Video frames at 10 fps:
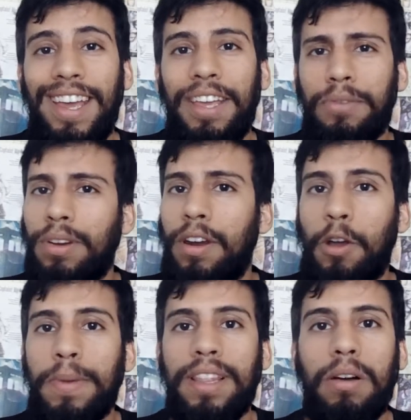e o que eu quero
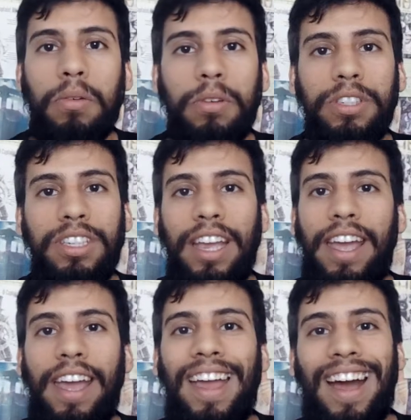recomendar hoje
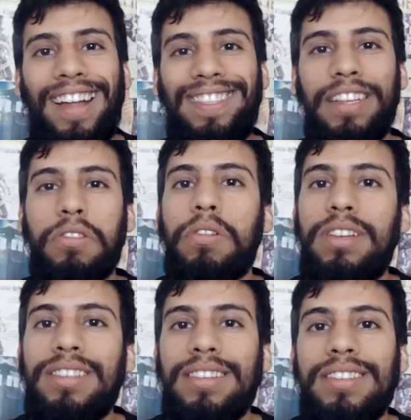é A
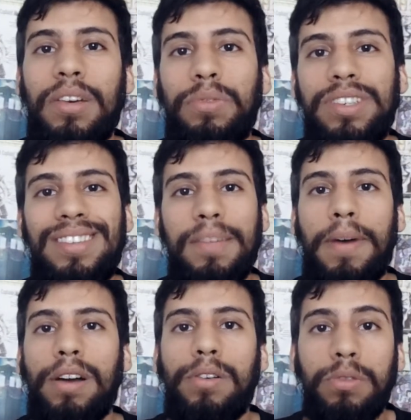Descolonização de
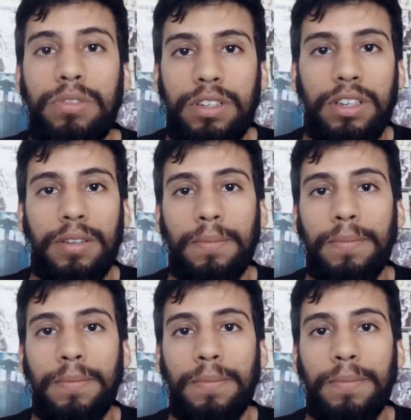Sema Gruder,